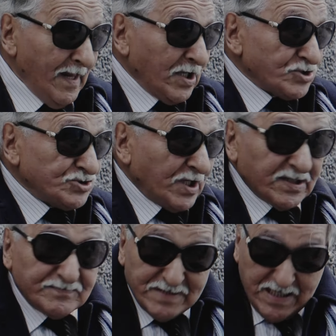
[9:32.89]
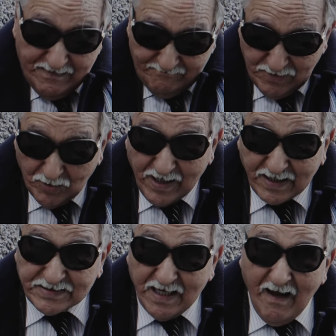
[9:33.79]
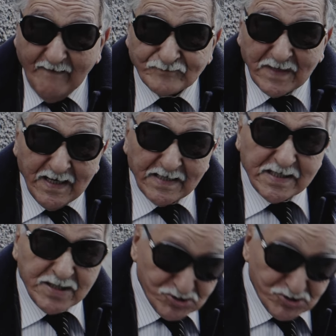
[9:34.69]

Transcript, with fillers: كتزرد من من الورق ديالها لان